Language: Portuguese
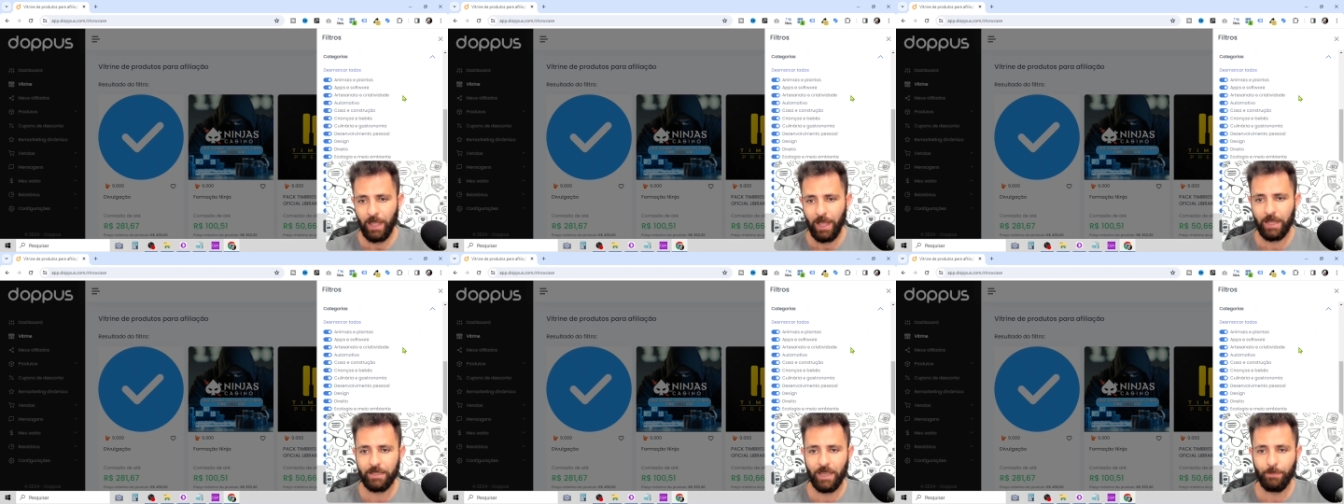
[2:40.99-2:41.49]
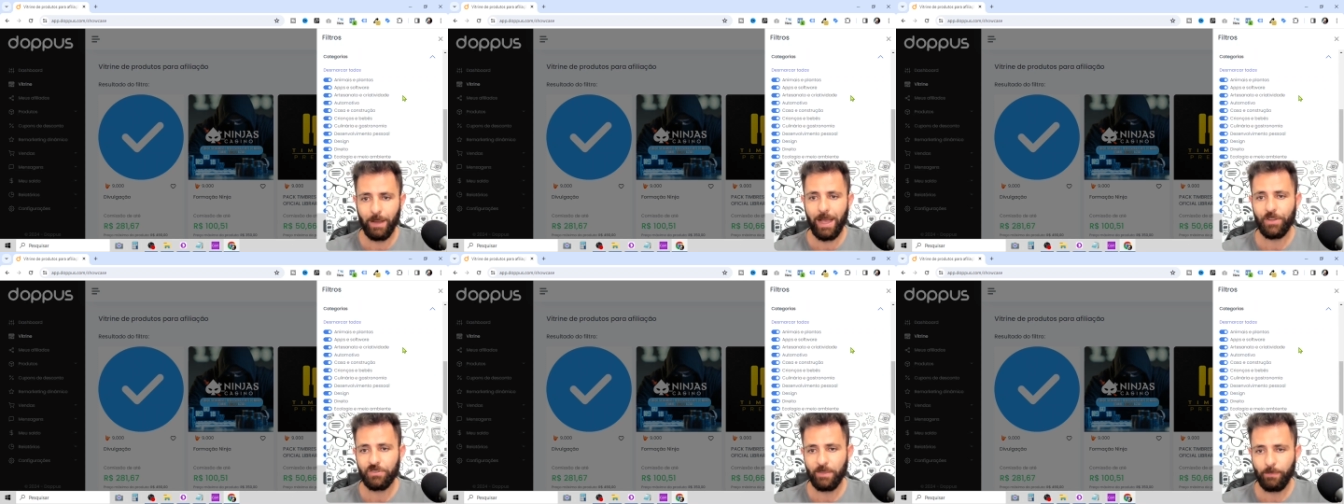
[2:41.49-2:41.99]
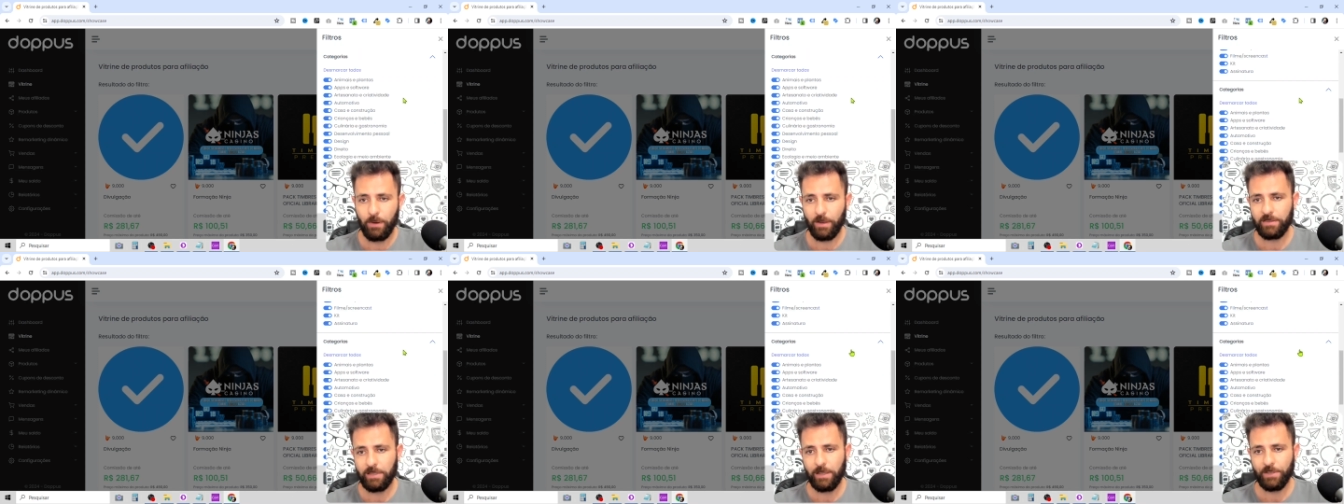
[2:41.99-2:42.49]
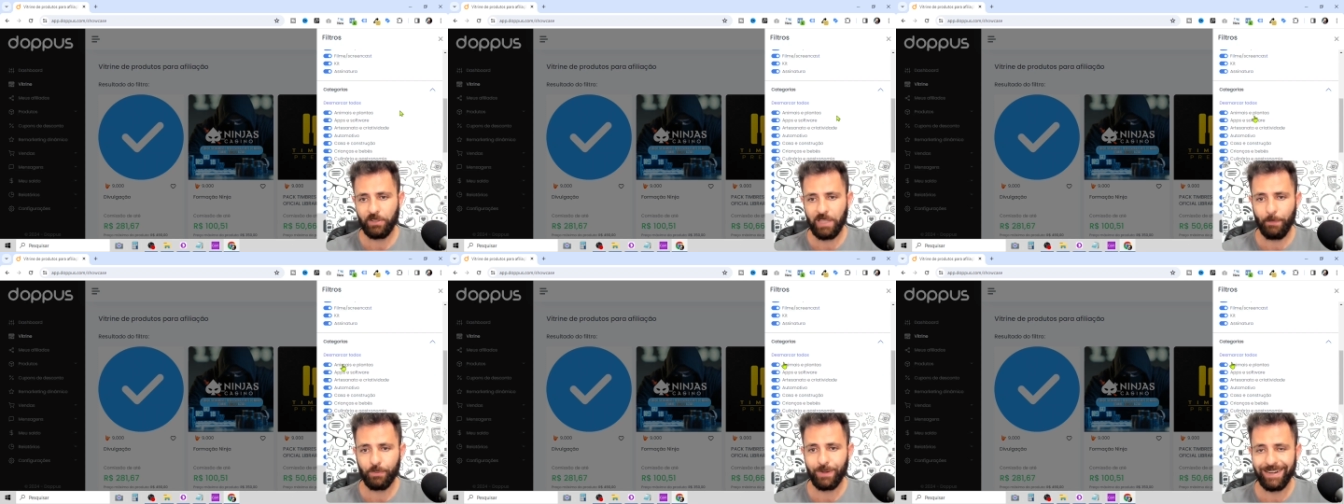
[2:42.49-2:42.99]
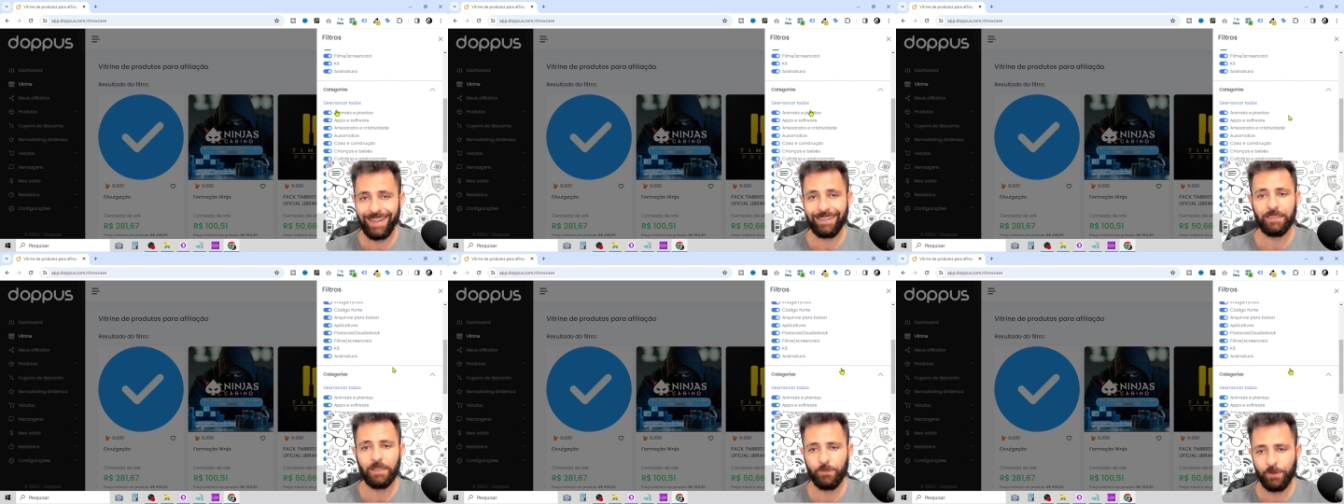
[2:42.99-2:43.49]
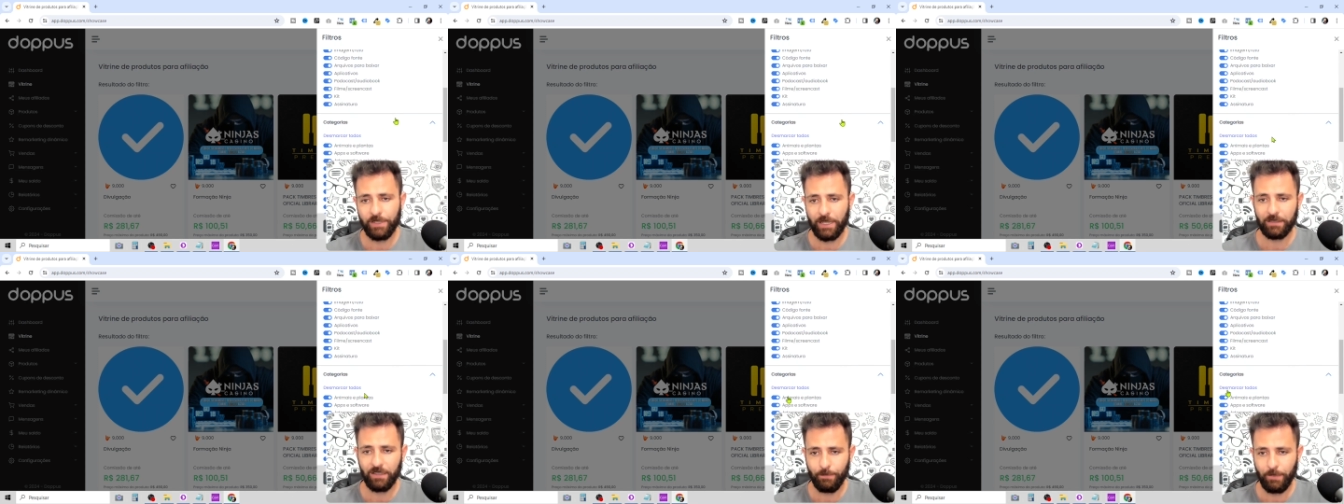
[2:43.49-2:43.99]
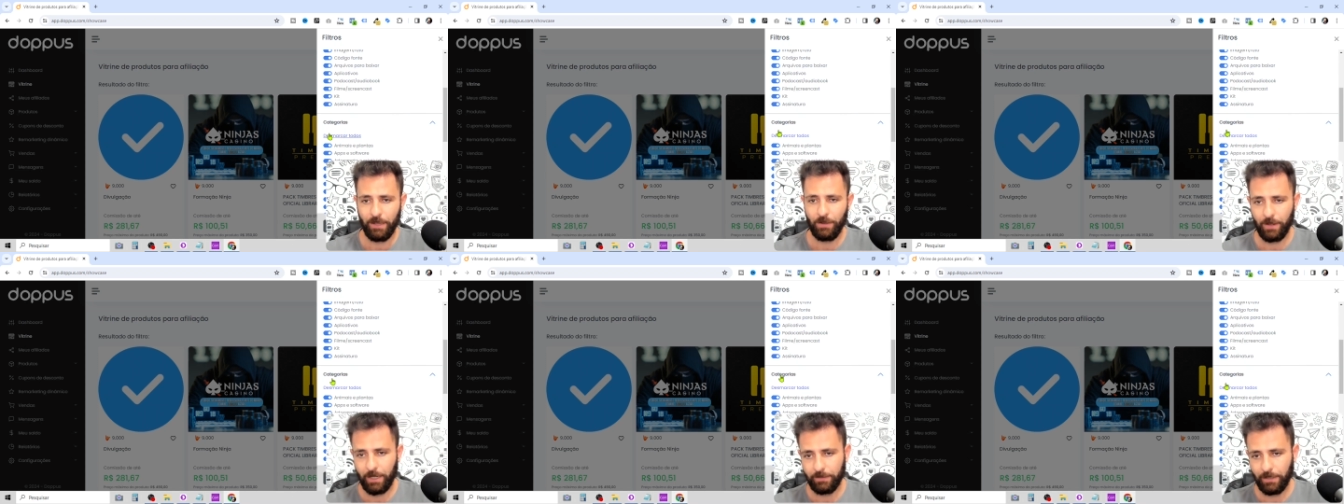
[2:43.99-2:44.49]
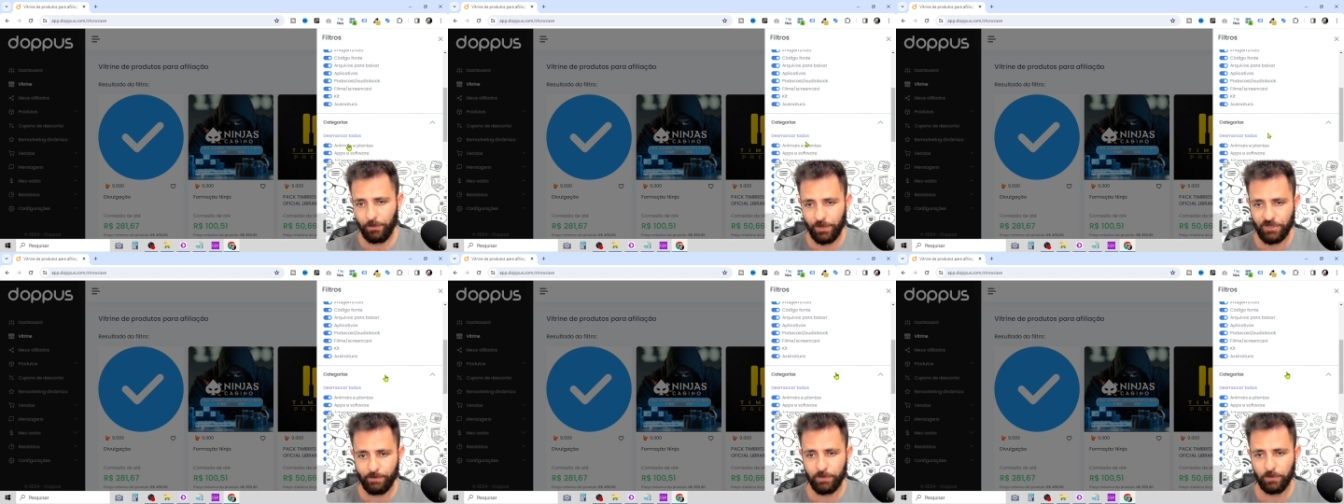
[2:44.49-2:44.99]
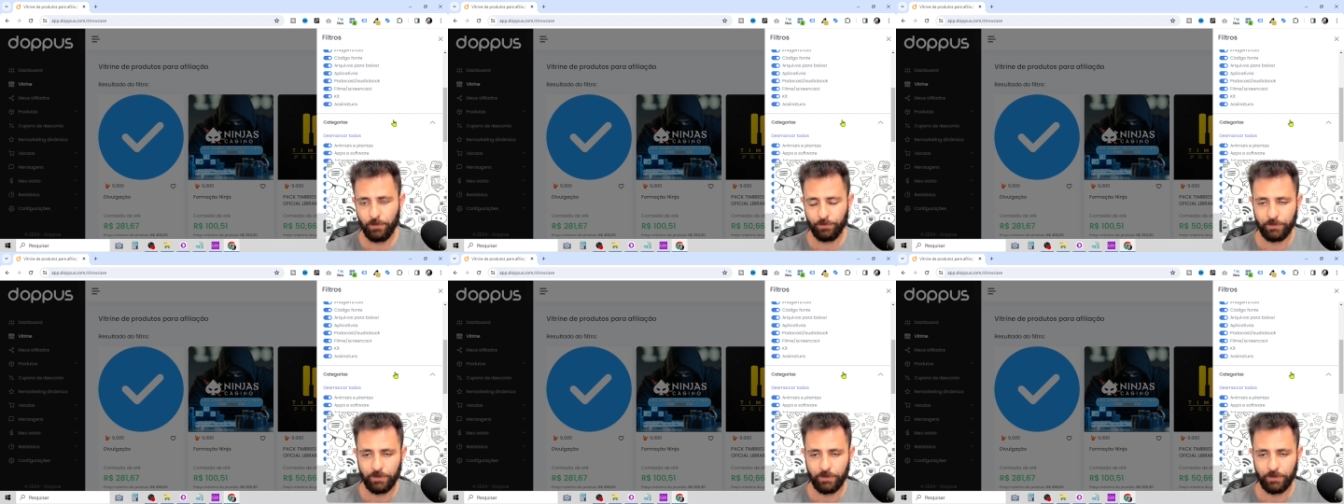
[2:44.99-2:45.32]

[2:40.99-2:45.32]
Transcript: Aqui abaixo você pode selecionar por categoria também, ó, categoria de produto.